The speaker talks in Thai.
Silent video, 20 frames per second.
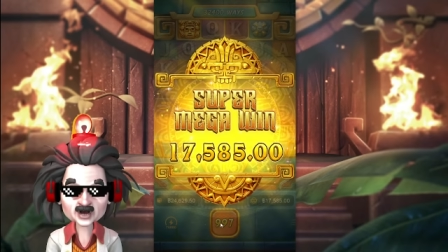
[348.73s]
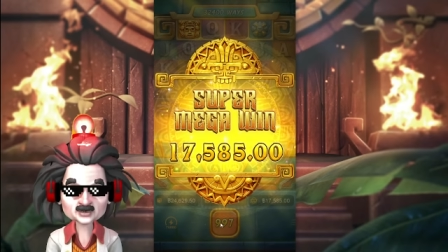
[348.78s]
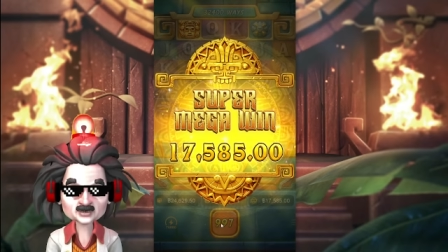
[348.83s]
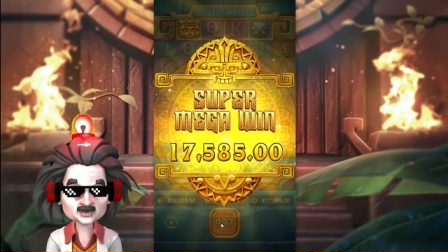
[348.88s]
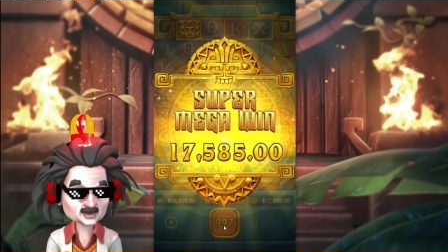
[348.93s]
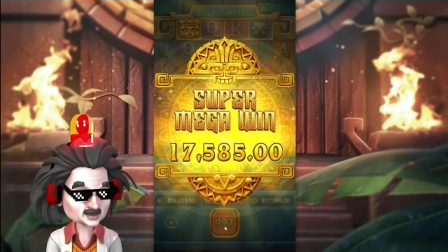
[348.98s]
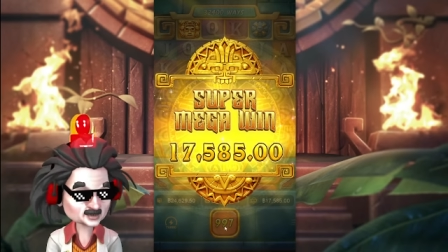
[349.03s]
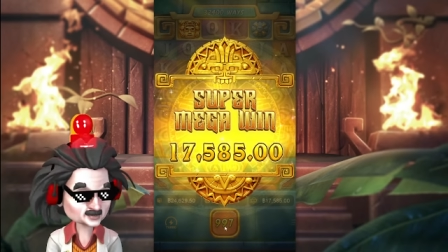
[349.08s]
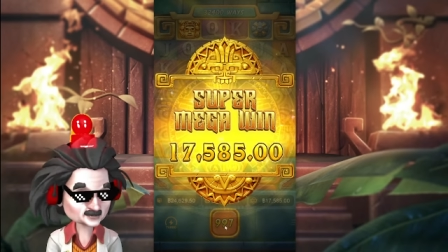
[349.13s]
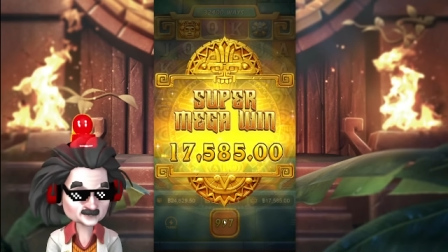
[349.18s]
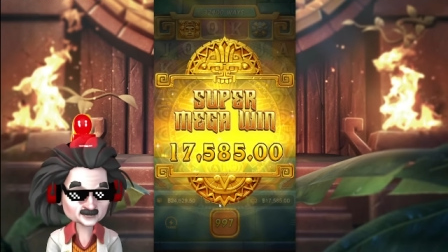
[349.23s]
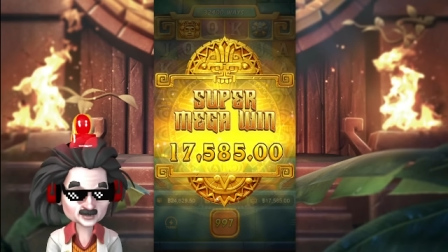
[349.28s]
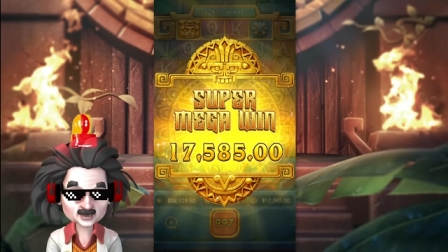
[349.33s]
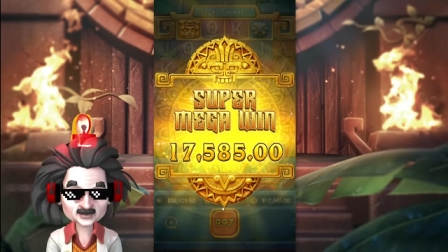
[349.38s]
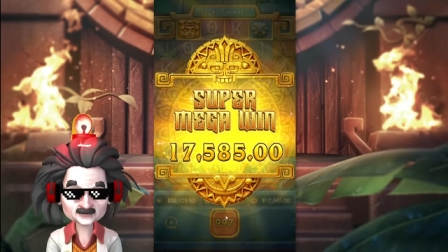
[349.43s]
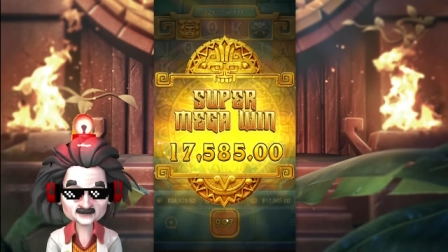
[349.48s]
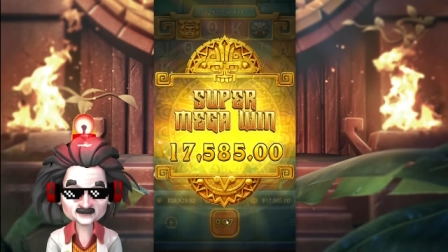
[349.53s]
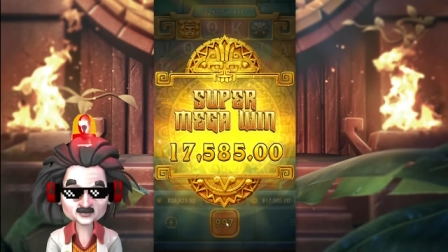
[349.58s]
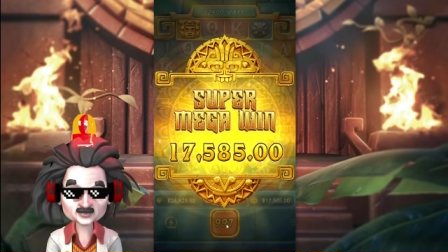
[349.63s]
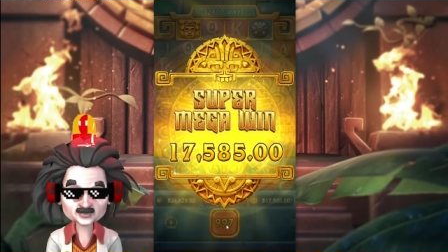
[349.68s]
จากเดิมพั
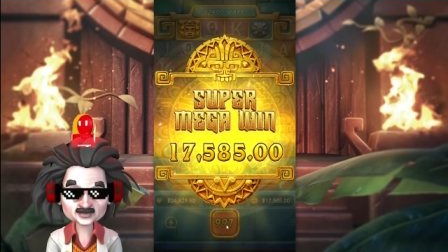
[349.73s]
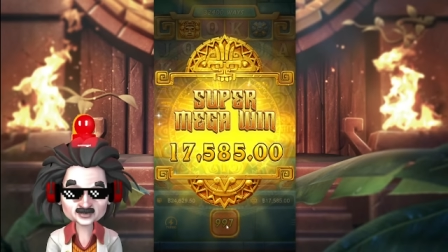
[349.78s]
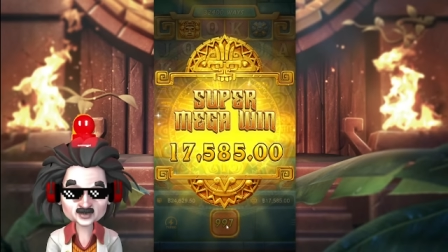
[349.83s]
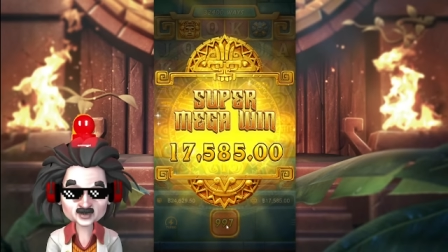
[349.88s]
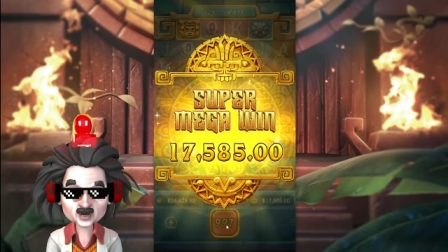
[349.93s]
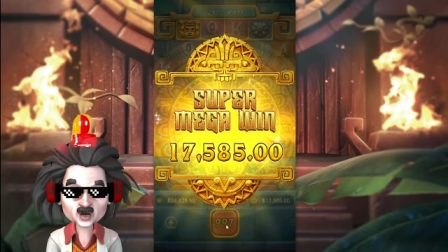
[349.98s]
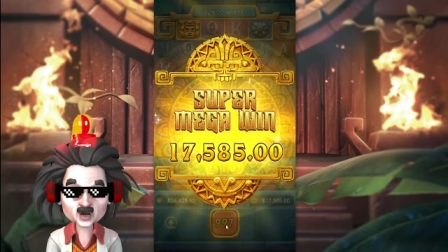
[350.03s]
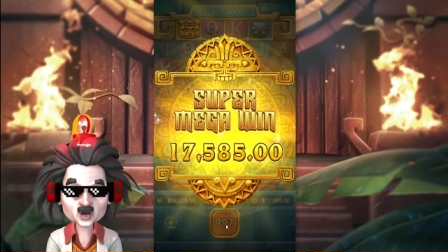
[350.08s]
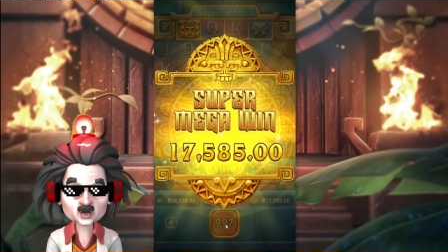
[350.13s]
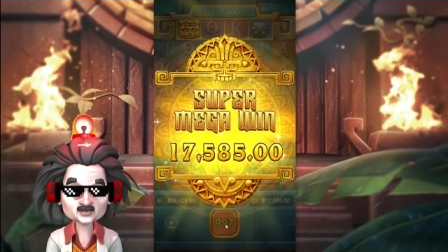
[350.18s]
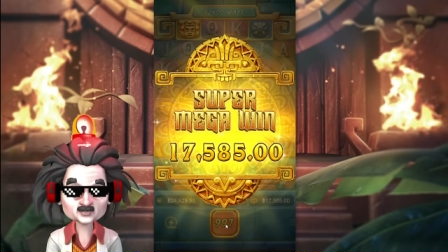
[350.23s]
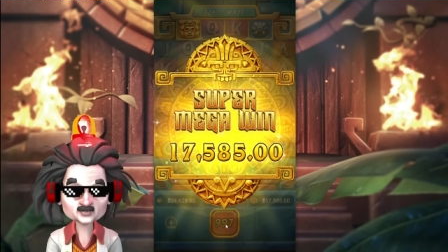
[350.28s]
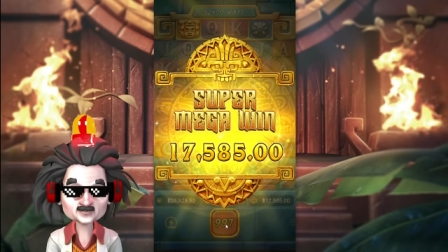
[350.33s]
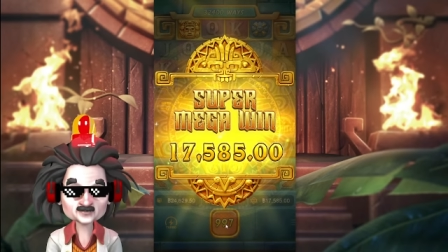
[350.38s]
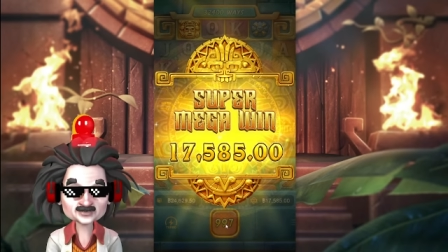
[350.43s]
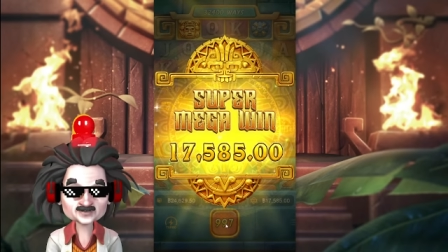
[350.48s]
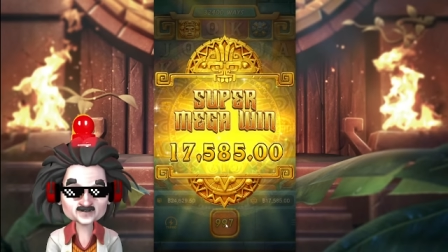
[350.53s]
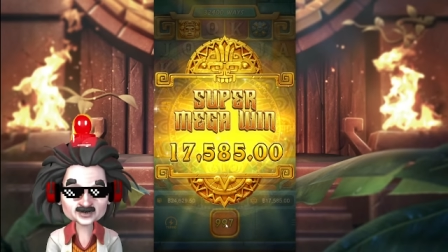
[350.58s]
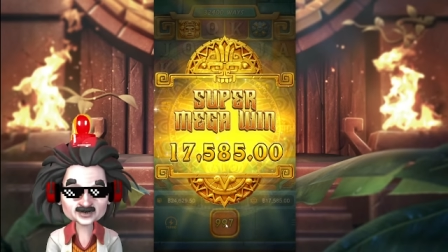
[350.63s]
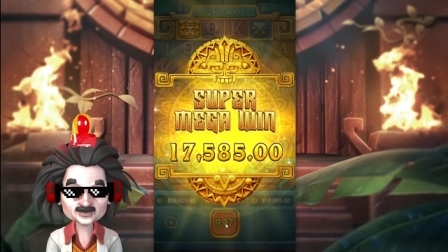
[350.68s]
นเพื่อน โอ้
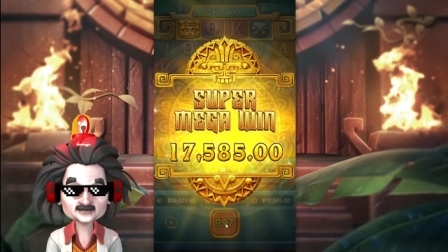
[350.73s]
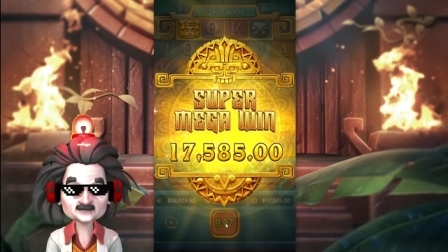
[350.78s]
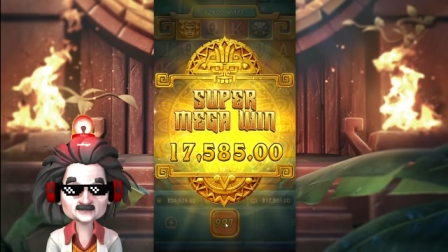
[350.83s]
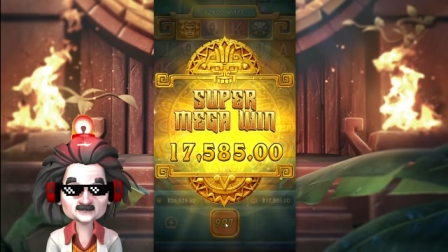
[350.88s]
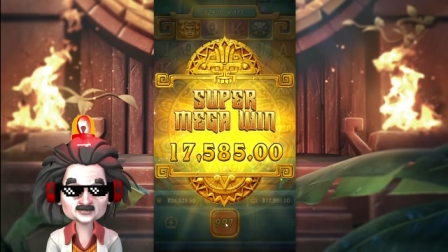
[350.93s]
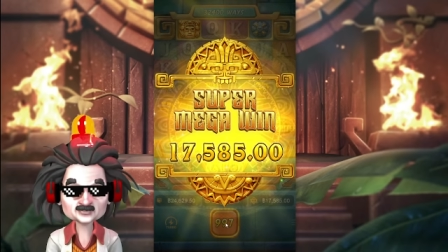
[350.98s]
ปิดคลิป